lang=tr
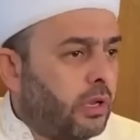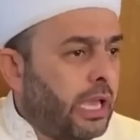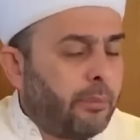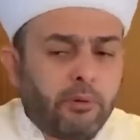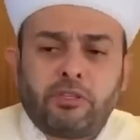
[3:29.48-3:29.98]

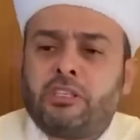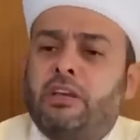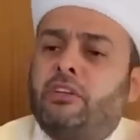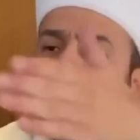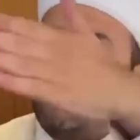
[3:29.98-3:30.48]
Hepimizin
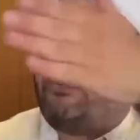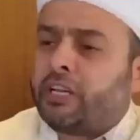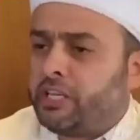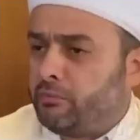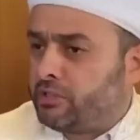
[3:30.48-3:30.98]
evinde, en
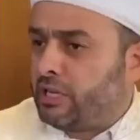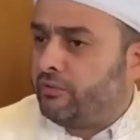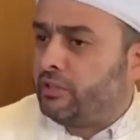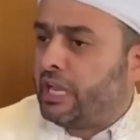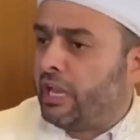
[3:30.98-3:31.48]
fakirimizin
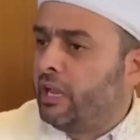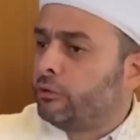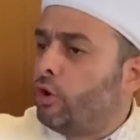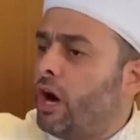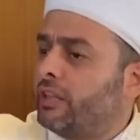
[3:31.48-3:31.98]
evinde
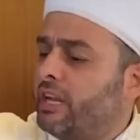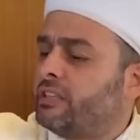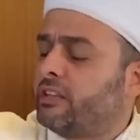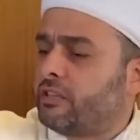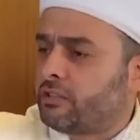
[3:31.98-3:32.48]
doğal gaz,
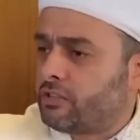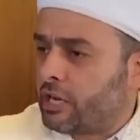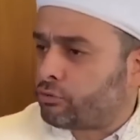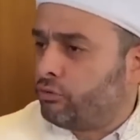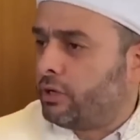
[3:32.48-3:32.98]
hazır
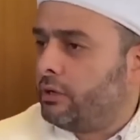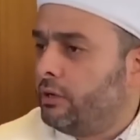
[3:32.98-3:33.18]
sıcak su var.